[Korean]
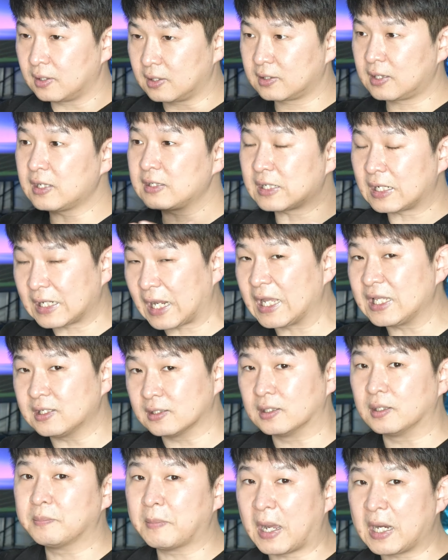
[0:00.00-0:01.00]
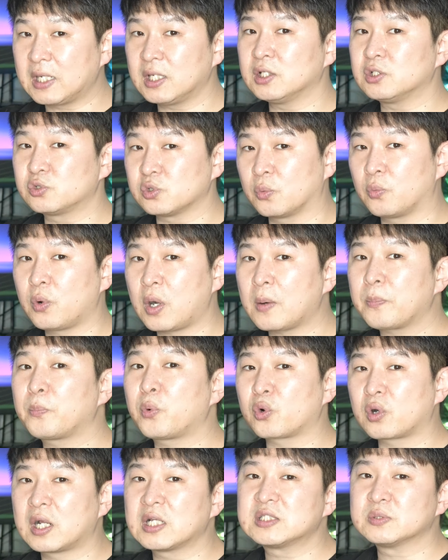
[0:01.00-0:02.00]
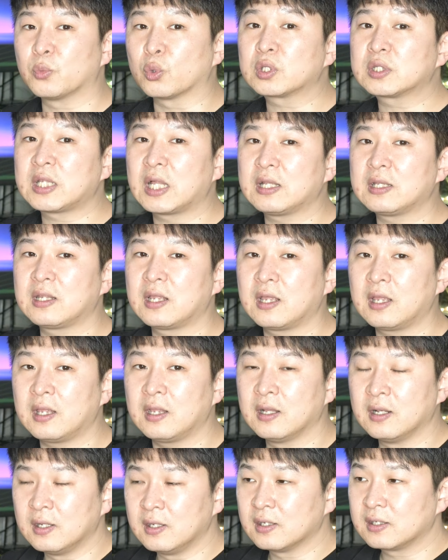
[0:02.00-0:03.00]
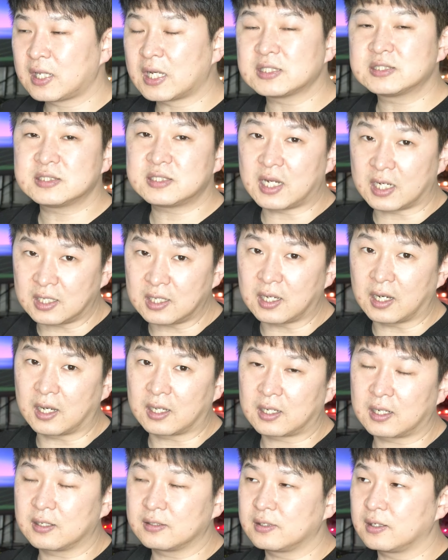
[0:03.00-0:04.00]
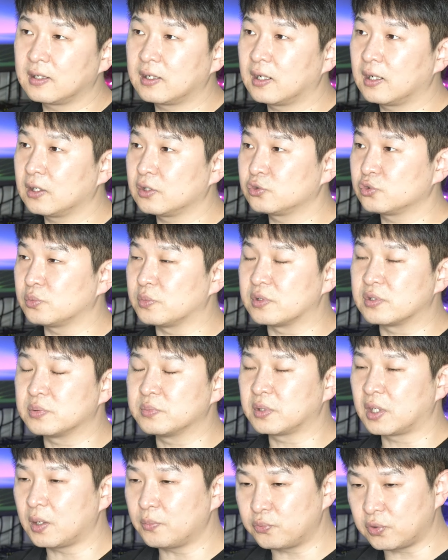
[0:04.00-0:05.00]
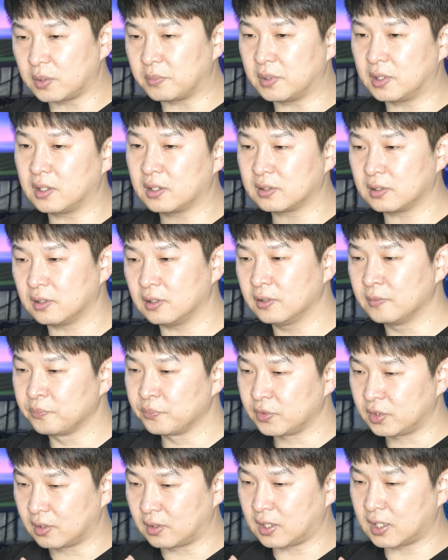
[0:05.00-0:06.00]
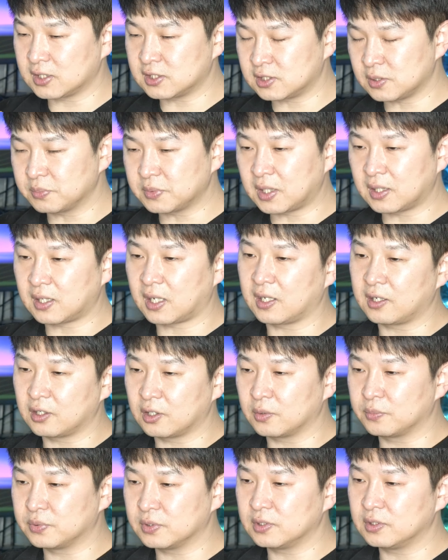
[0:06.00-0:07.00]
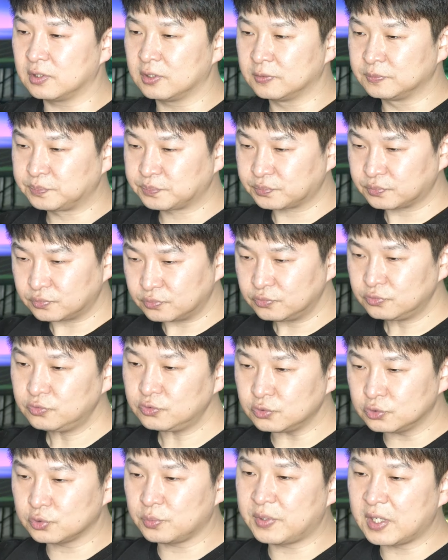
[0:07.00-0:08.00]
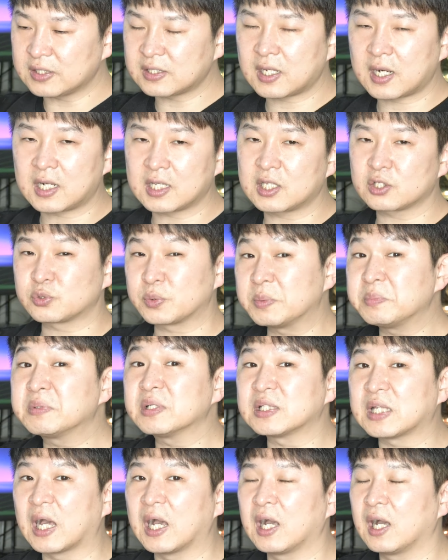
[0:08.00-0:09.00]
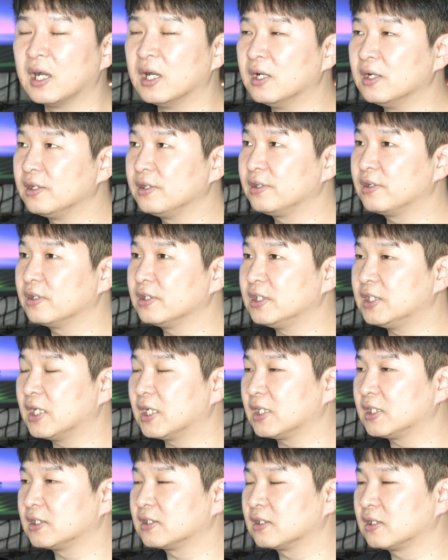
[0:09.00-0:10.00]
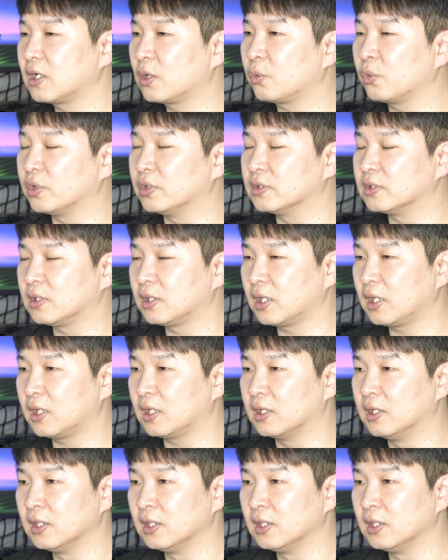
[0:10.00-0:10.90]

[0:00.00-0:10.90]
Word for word: 생산 라인을 많이 좀 확보를 하지 못한 게 사실이 아닌가라는 생각이 좀 있습니다. 애플에 밀려서 여러 가지 첨단 라인업을 좀 생산하기가 좀 힘들다 이런 이야기들을 하고 있는 게